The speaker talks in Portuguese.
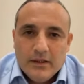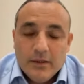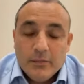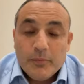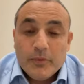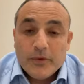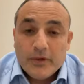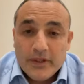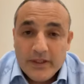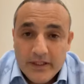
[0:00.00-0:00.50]
É
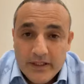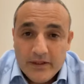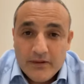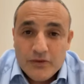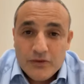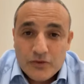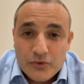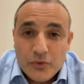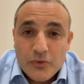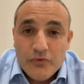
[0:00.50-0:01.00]
porque
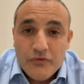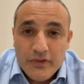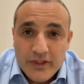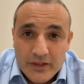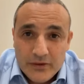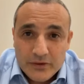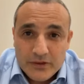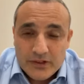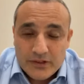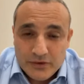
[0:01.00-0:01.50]
eu estou
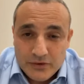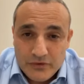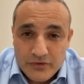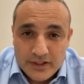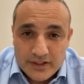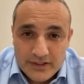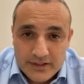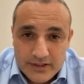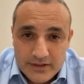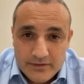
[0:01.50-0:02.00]
vendo o que estão
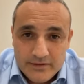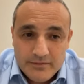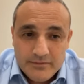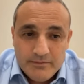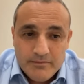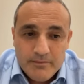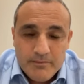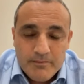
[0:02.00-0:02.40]
fazendo.